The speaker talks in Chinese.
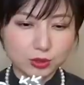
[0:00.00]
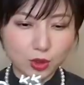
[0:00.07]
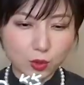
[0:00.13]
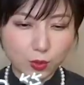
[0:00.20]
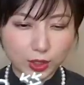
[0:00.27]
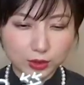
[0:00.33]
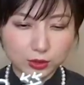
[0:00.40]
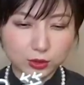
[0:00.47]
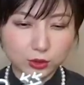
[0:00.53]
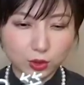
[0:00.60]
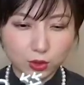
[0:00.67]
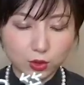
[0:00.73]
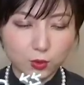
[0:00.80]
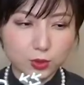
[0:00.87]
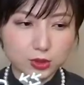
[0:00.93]
痘啊、痘
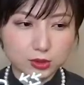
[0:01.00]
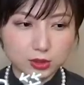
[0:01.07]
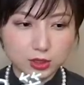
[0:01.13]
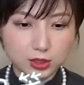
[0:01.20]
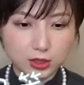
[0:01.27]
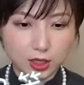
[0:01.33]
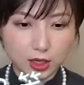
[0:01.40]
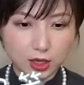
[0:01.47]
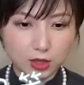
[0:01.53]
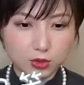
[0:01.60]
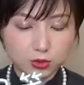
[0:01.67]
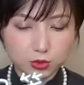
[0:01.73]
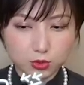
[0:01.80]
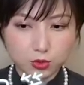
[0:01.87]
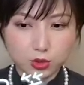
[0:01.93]
痘的问题啊，还
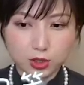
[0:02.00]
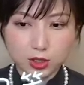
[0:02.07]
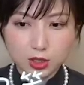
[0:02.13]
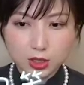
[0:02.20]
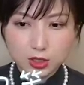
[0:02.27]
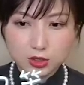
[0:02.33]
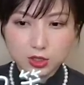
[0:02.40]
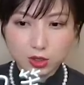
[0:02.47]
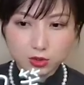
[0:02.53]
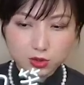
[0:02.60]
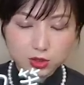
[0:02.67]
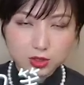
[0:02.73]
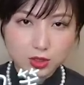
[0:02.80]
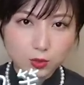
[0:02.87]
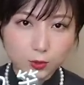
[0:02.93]
有就是说角
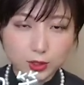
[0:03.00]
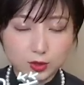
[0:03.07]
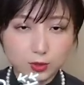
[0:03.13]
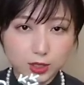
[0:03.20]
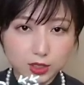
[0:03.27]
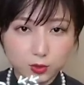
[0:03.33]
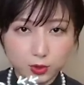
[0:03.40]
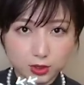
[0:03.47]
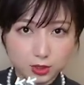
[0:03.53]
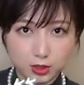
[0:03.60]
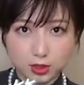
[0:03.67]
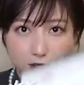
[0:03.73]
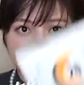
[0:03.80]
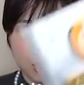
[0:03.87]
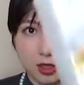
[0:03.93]
质层紊乱的问题，
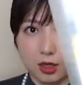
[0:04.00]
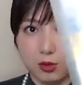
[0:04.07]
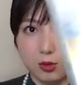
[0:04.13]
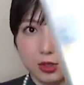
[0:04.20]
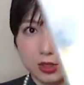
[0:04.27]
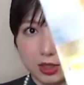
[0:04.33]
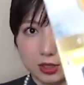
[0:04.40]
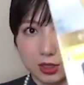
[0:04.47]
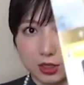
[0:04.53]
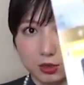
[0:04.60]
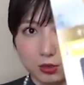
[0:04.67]
你可以考虑一下这个